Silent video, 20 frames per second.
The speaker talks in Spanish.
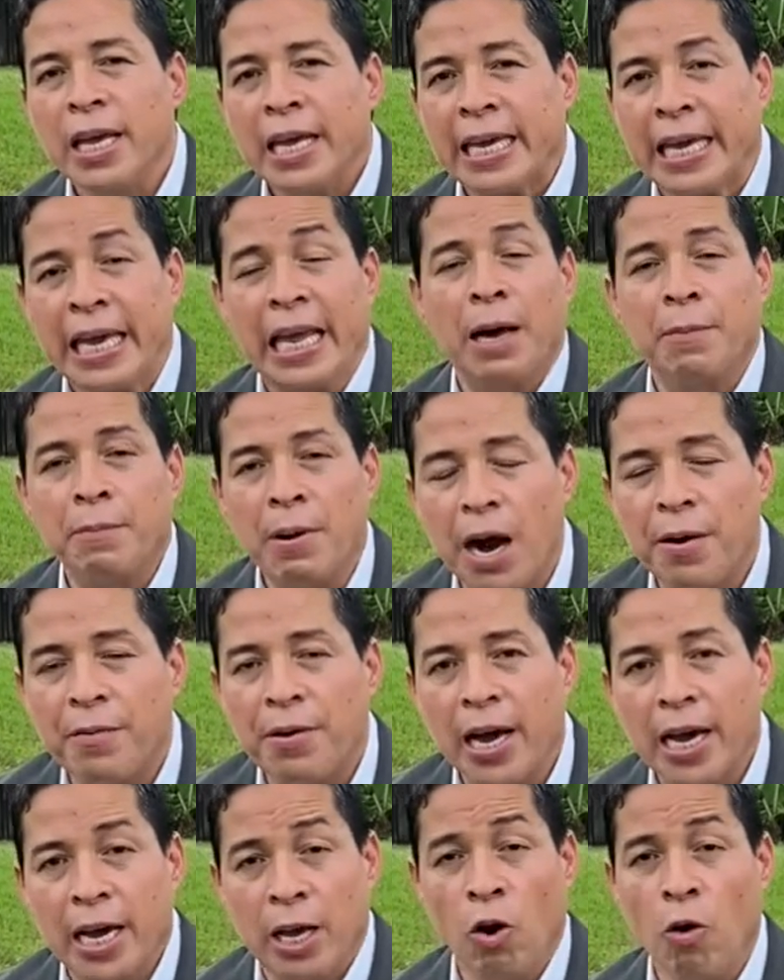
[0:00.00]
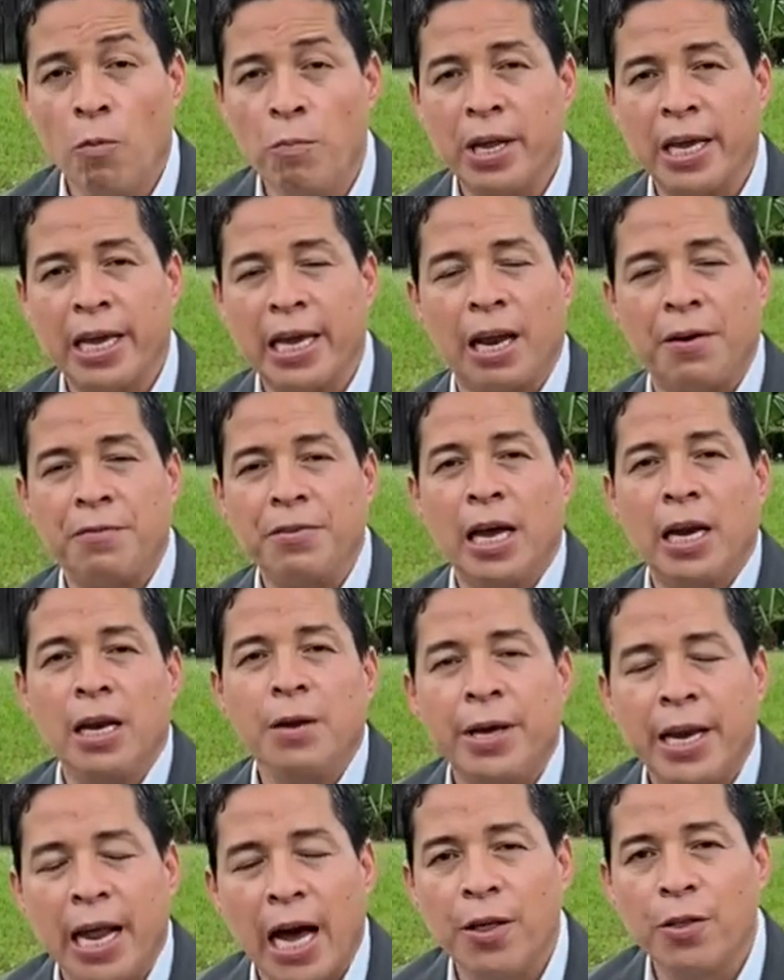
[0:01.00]
que la amaba, el hombre que la había
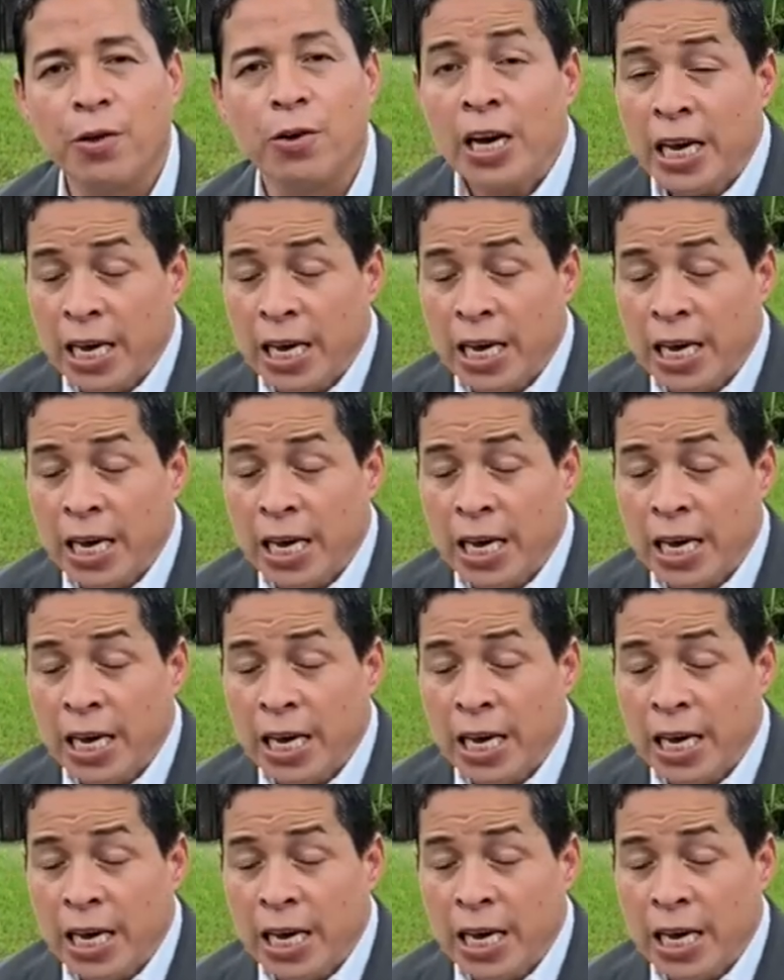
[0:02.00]
liberado,